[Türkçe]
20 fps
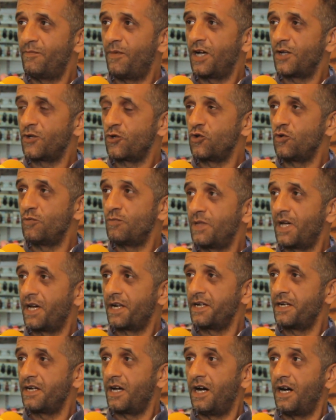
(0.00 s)

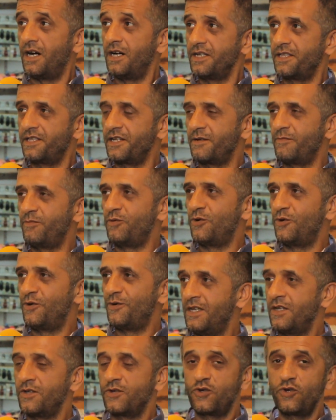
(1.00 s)
mazlumların ahıdır bu.
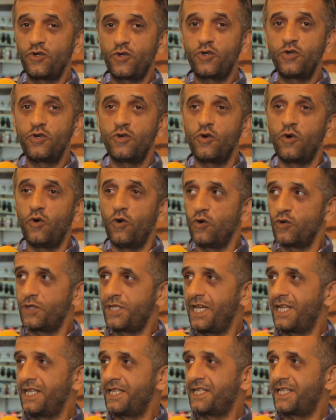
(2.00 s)
Çünkü o
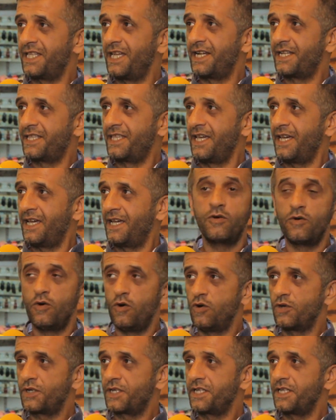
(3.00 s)
denizlerde,
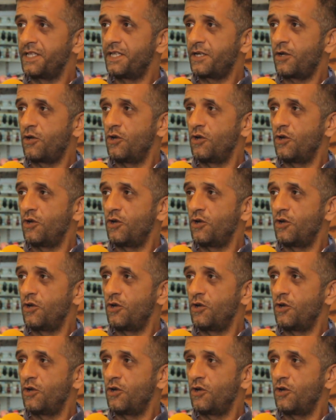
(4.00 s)
o sınır